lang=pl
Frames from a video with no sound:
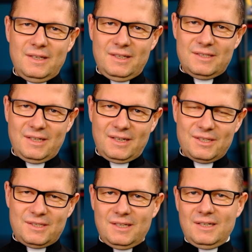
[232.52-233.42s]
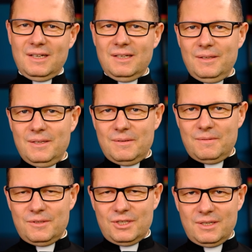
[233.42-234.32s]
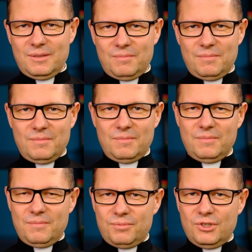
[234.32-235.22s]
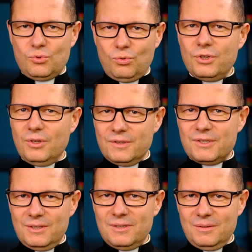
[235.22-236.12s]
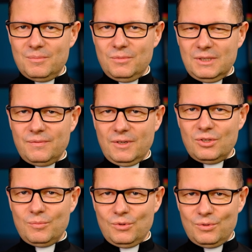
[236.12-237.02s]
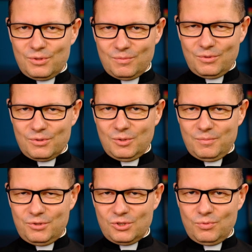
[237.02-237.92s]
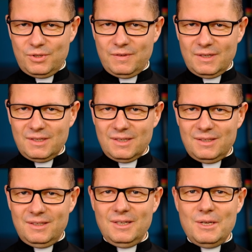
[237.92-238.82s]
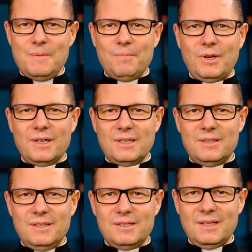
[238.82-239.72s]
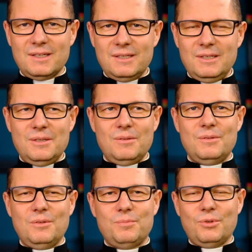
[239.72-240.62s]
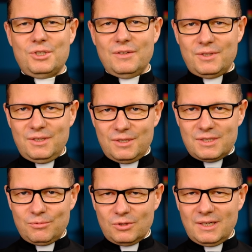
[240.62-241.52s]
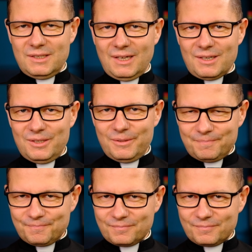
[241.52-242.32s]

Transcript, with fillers: jest taka scena, że przesłuchujący, bo tam wiadomo, są non-stop przesłuchiwania i pokazany jest jak od podszewki system totalitarny,